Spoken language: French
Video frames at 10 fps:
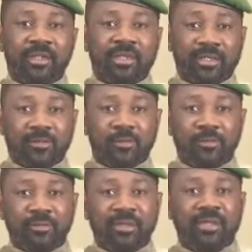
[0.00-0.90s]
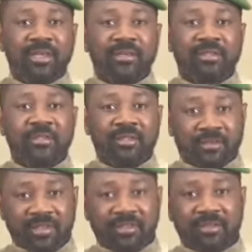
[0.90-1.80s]
412 milliards de
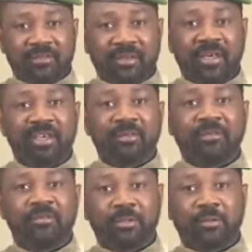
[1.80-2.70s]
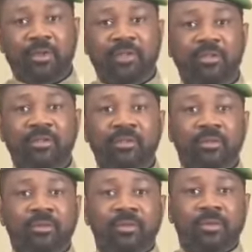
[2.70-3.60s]
francs CFA en 2023,
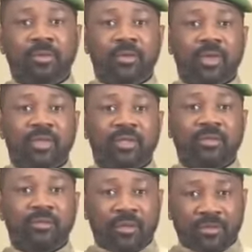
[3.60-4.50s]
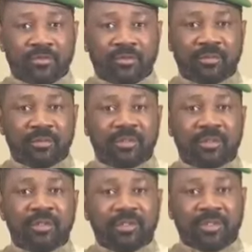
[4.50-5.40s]
soit une hausse
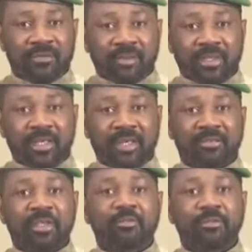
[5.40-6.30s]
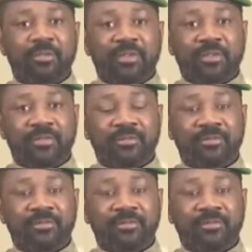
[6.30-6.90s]
de 6,82%.